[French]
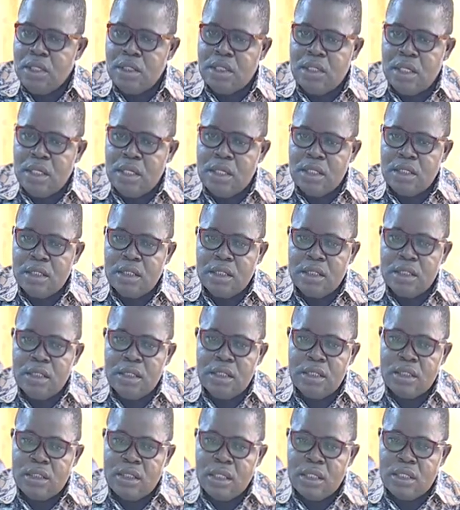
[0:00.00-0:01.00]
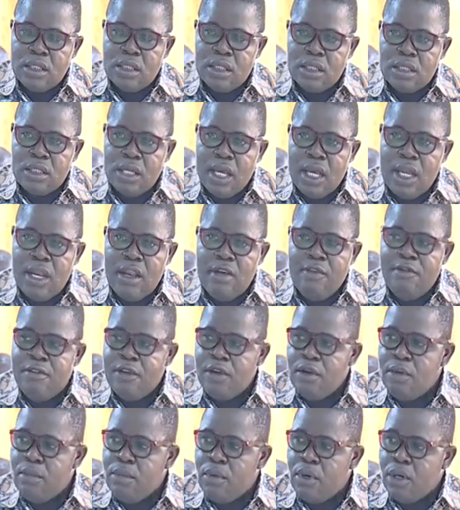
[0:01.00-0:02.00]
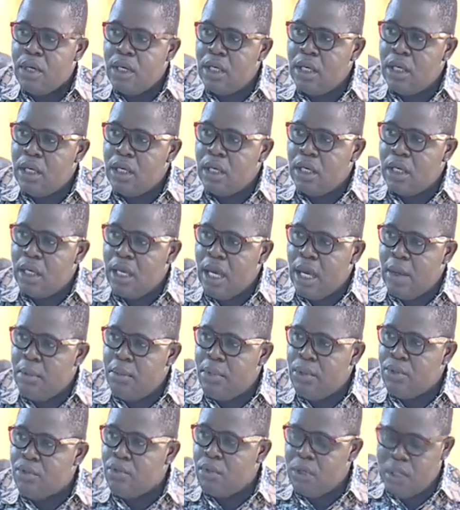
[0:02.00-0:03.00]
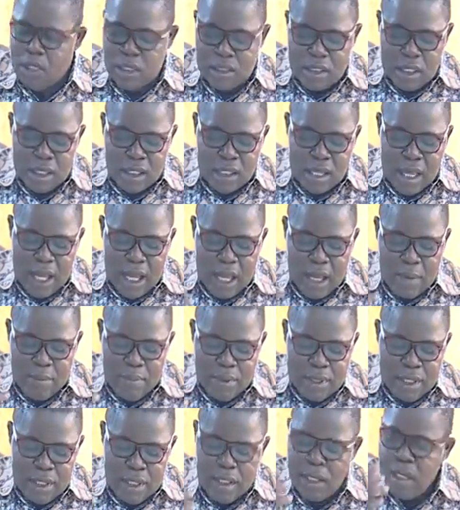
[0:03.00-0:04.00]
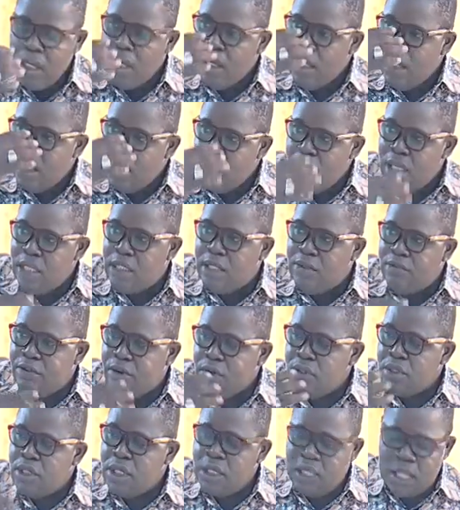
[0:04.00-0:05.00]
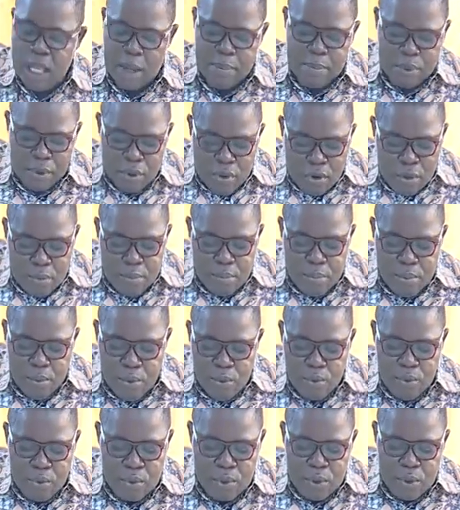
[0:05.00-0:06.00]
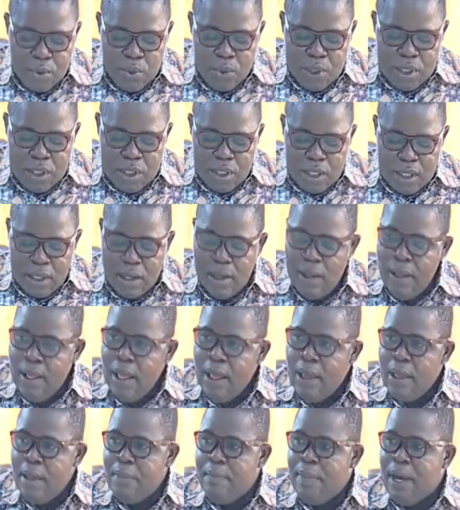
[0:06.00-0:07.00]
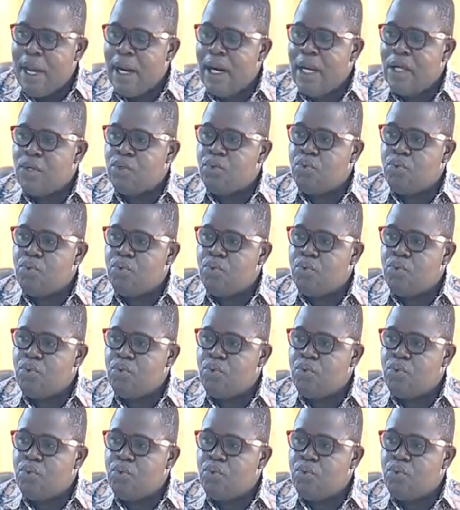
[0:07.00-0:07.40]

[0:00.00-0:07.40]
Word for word: c'est un événement qui, qui, a besoin des étapes et les différentes étapes n'ont plus aucune idée. Et par la